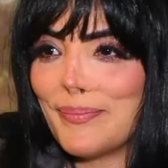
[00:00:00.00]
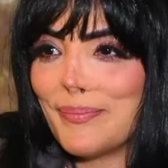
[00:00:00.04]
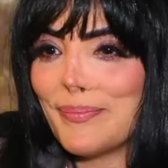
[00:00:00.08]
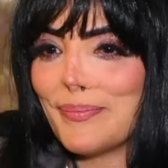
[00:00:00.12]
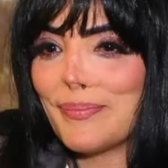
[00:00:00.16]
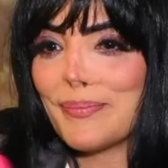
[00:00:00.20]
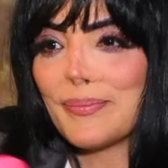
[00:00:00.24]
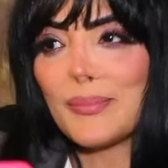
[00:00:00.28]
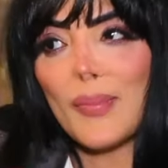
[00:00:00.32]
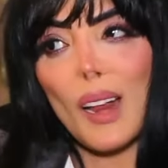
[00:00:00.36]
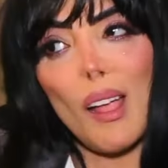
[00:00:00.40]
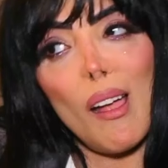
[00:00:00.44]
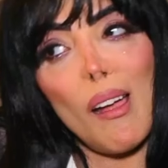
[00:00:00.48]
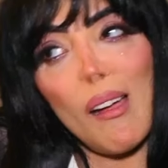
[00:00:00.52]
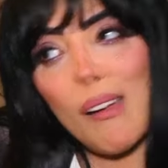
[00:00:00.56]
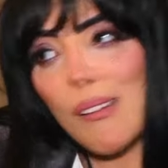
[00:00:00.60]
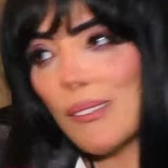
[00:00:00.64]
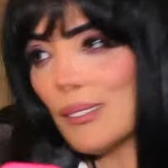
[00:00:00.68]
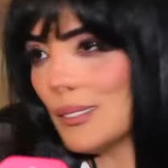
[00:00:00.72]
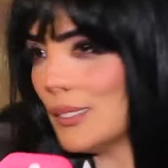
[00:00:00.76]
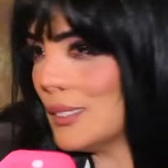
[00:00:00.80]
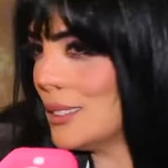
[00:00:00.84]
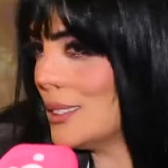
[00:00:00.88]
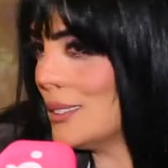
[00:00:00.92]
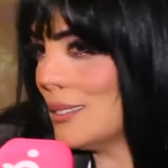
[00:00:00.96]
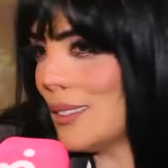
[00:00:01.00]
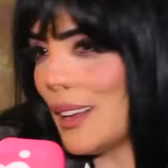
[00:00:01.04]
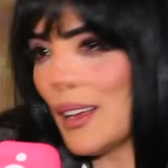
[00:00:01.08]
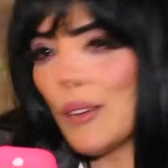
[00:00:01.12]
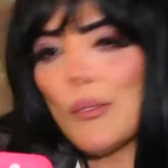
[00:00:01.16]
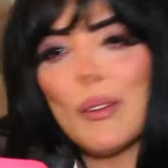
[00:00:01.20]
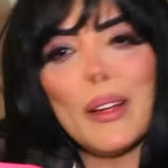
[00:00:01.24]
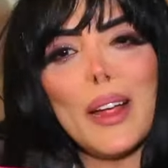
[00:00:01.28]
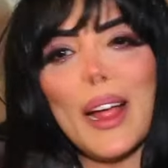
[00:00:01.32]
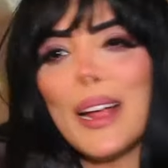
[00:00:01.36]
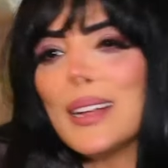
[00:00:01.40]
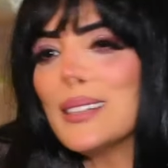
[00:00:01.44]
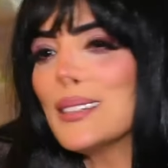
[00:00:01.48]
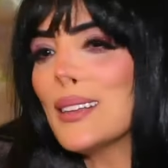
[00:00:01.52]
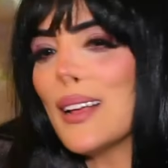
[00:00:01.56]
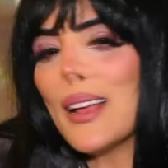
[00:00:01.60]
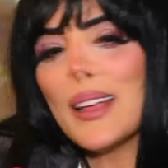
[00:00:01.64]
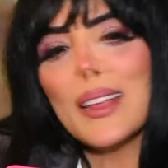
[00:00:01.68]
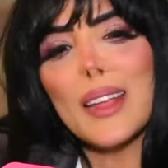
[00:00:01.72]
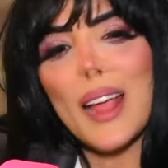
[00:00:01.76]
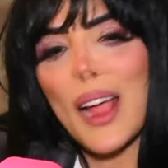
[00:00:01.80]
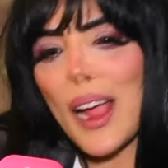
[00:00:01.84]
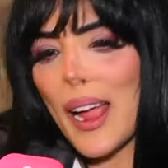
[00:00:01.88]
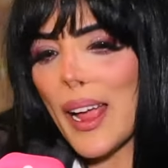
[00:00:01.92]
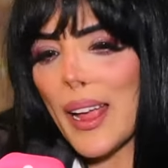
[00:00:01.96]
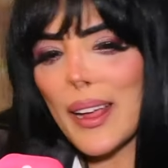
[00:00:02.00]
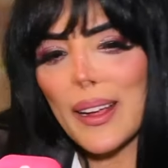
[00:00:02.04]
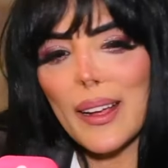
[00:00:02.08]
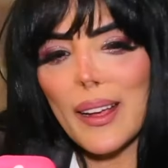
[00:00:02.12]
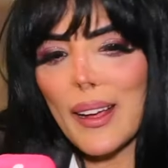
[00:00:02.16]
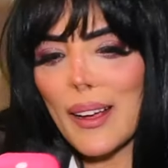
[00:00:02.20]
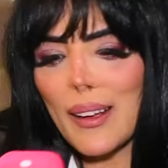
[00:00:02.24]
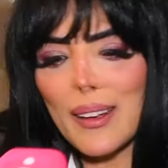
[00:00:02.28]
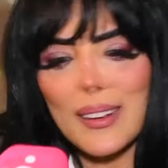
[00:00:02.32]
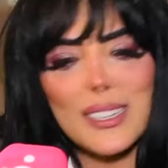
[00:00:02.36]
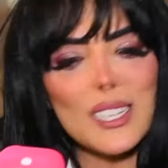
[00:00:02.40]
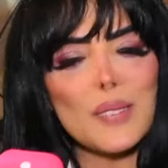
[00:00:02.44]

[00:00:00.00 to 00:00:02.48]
دي اه انا عايزه اي حاجه